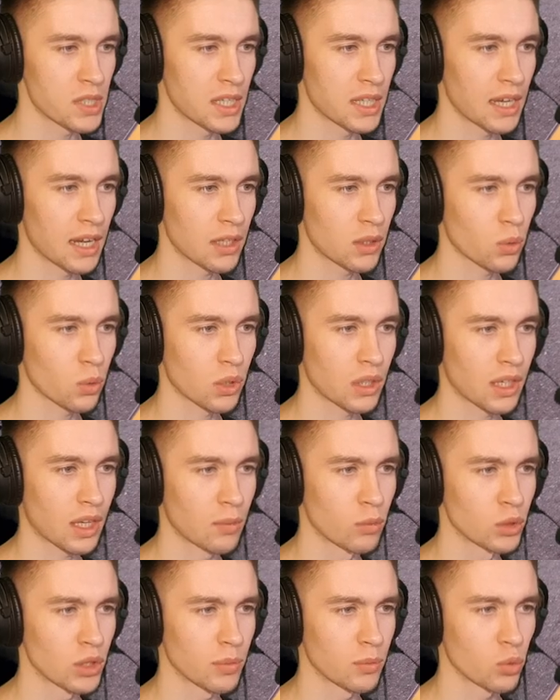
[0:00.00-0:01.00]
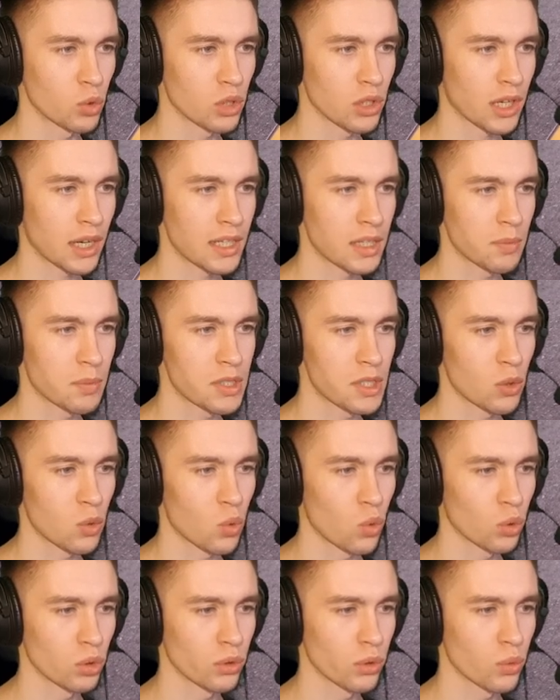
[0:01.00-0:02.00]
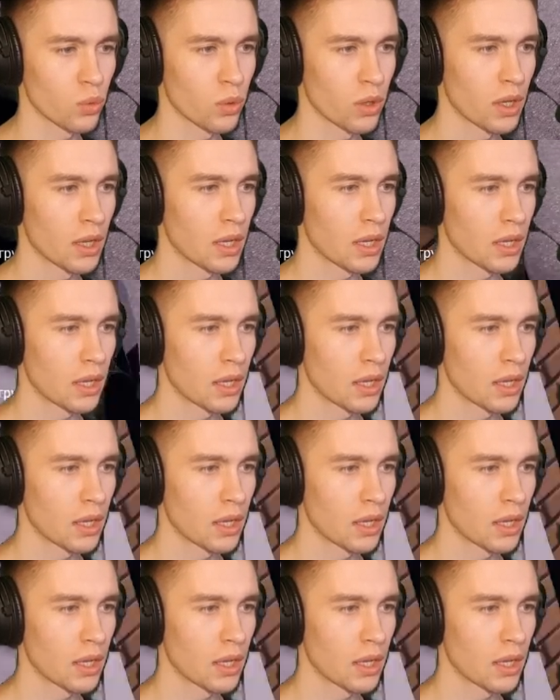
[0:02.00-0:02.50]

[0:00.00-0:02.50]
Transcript: к психиатру, кому там нужно ходить, к психологу.